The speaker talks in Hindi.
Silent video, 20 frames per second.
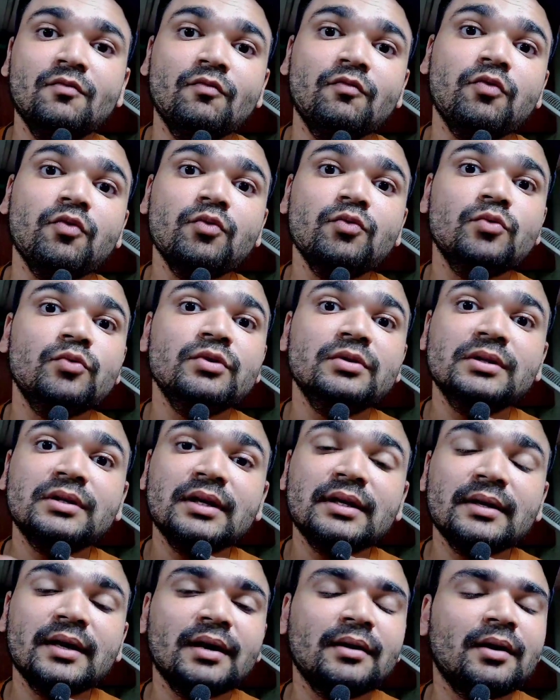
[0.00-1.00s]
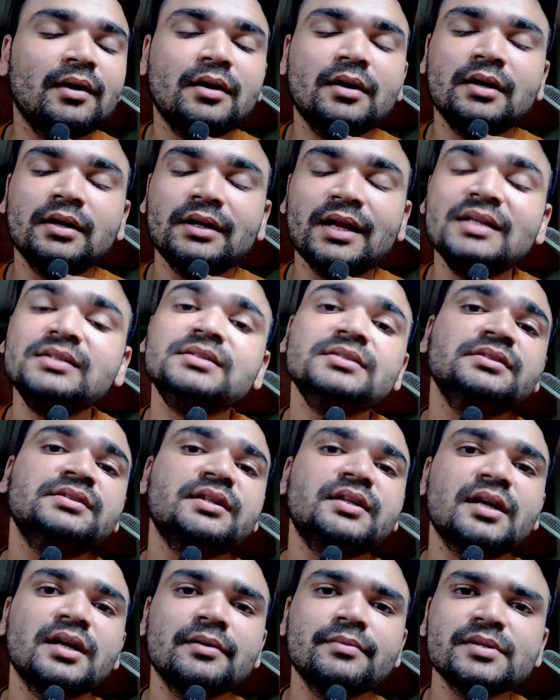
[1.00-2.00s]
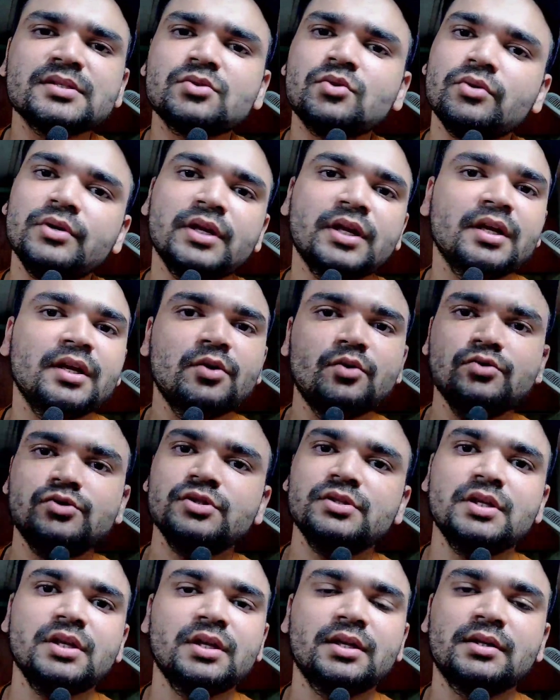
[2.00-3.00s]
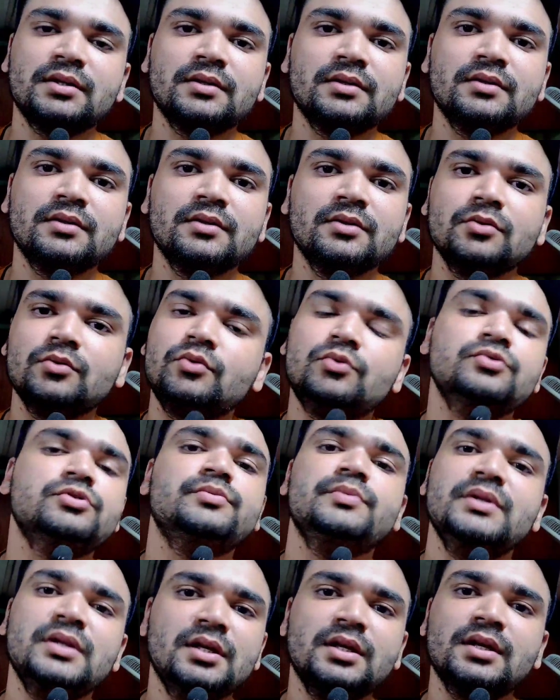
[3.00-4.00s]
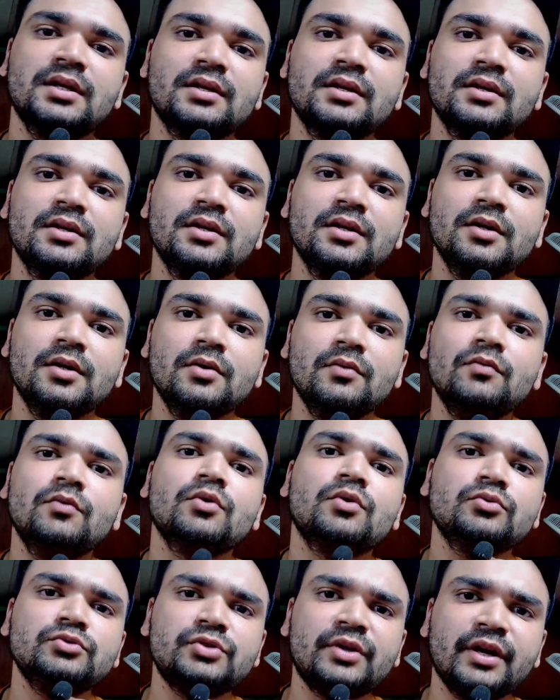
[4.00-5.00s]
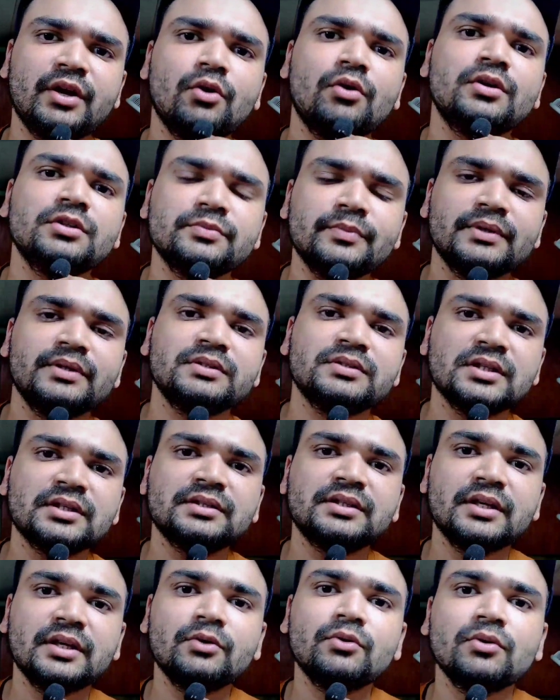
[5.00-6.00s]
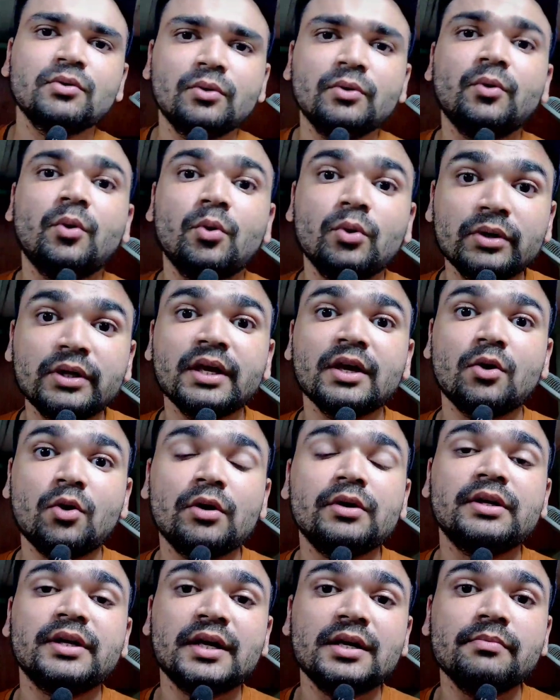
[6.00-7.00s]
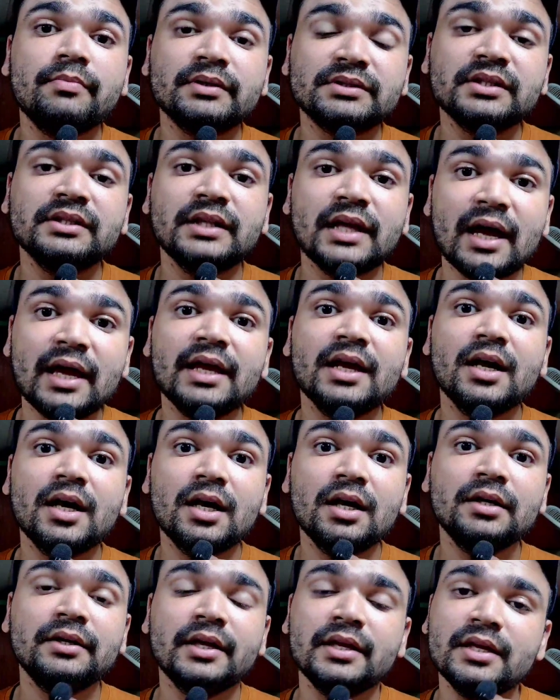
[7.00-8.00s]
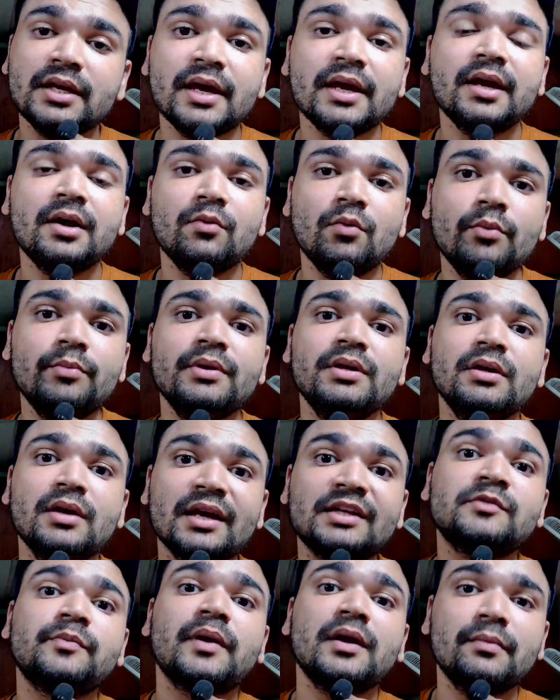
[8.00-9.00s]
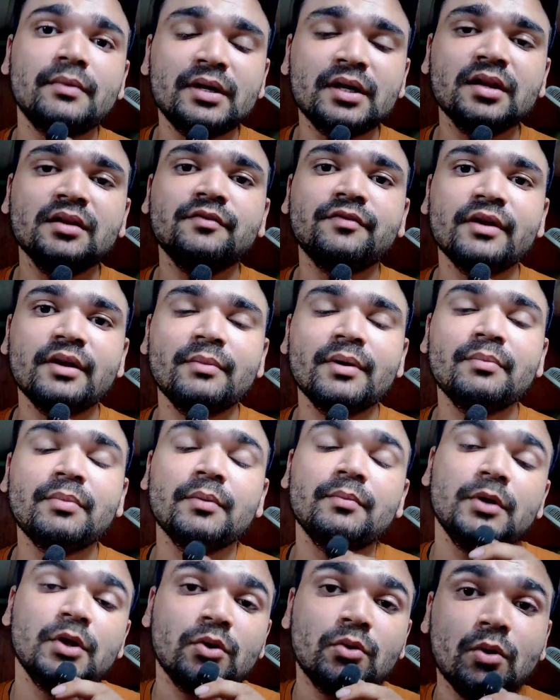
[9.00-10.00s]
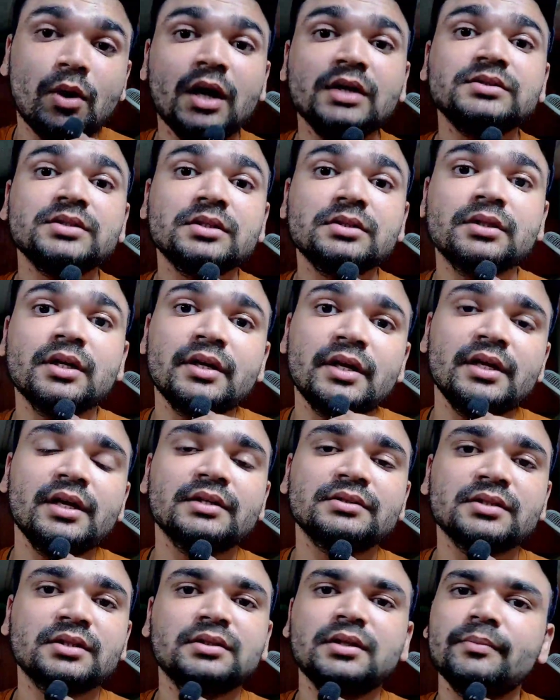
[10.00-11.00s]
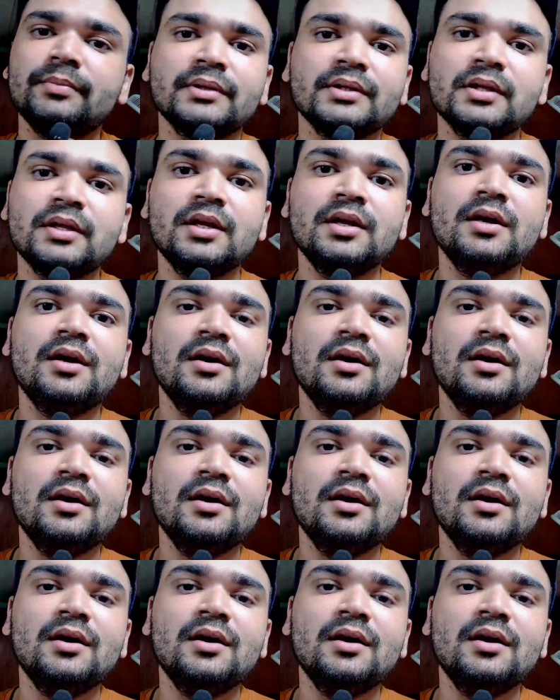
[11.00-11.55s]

वो उन, आ, लाल सिंह चड्डा के पास खोने के लिए कुछ नहीं कुछ भी नहीं वो कुछ रिकॉर्ड्स बन सकते हैं होंगे कंटेंट पसंद आएगा नहीं आएगा वो भी एक्सपेरिमेंटल फिल्म है पब्लिक को आ सकता है नहीं आ सकता पता